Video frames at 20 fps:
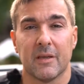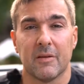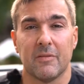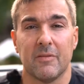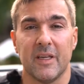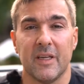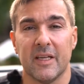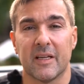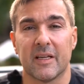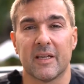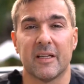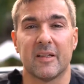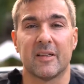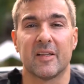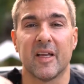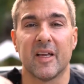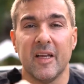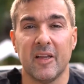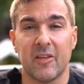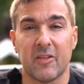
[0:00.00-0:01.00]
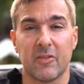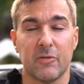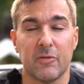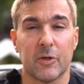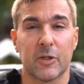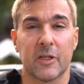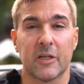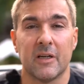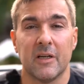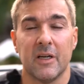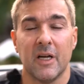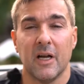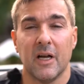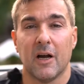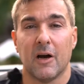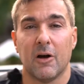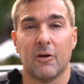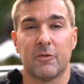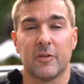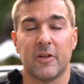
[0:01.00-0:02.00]
wie hier getrickst wurde
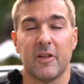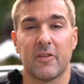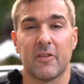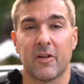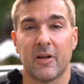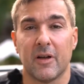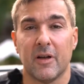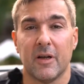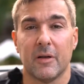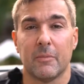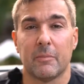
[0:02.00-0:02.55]
auf dieser